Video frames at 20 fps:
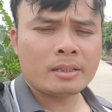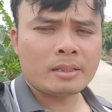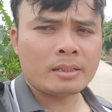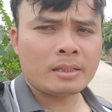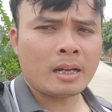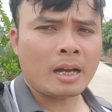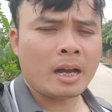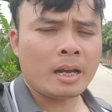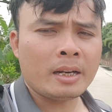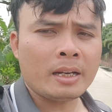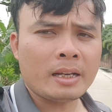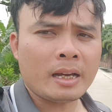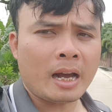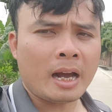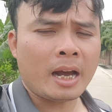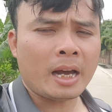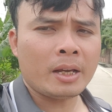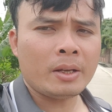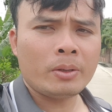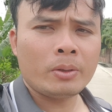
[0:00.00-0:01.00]
xã Định
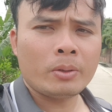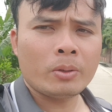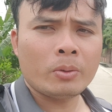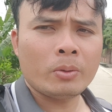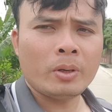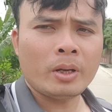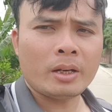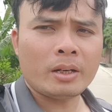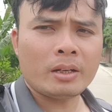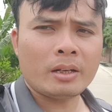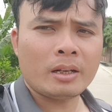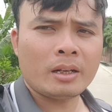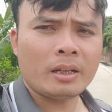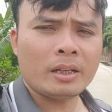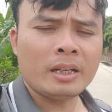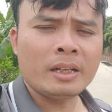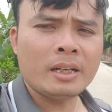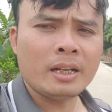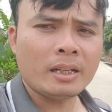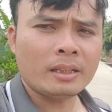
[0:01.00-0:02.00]
Hải, huyện ờ,
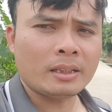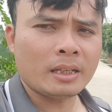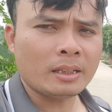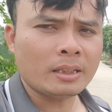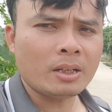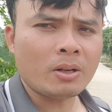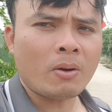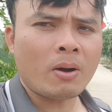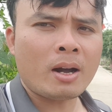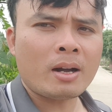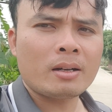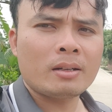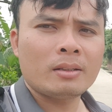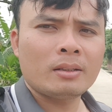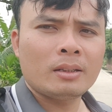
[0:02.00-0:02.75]
Yên Định, tỉnh Thanh Hóa